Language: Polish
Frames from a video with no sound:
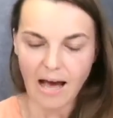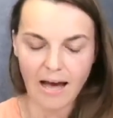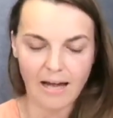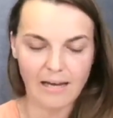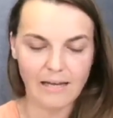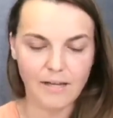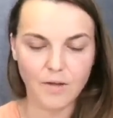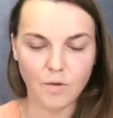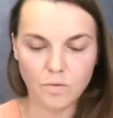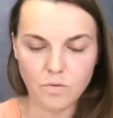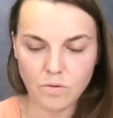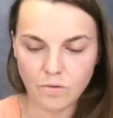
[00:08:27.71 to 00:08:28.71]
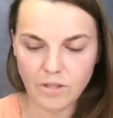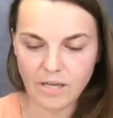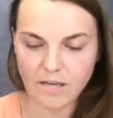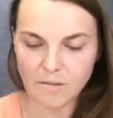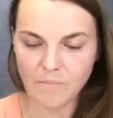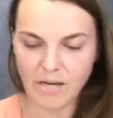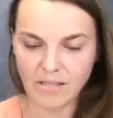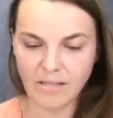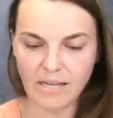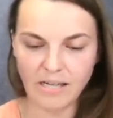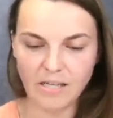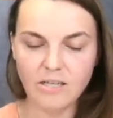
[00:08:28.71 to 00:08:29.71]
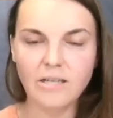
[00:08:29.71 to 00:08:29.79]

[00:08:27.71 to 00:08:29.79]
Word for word: ale to uczucie jest bardziej takie,